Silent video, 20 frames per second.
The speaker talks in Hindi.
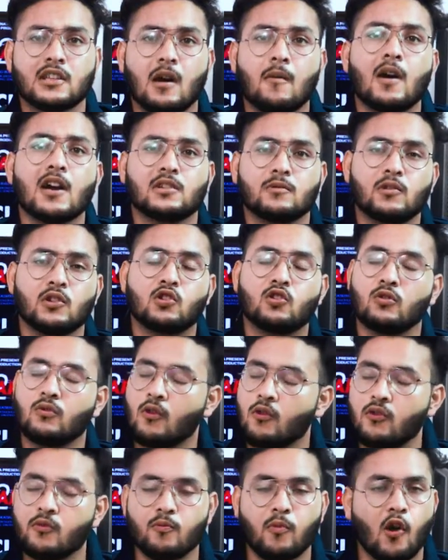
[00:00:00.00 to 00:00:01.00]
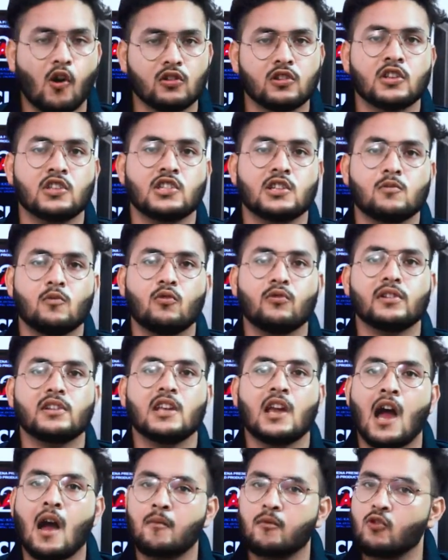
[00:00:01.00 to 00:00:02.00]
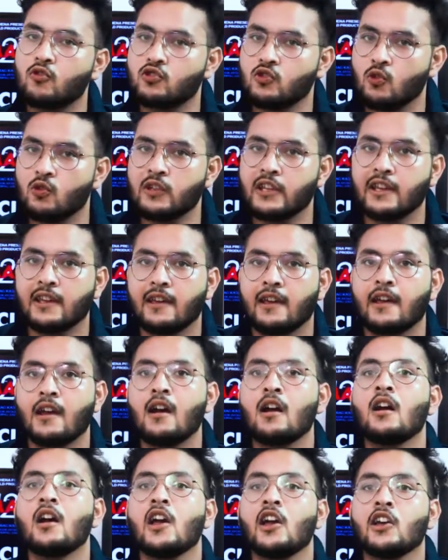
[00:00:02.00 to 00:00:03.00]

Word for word: शाबाश मित्तु वो भी बहुत अच्छी मूवी थी आप लोग जरूर देखेगा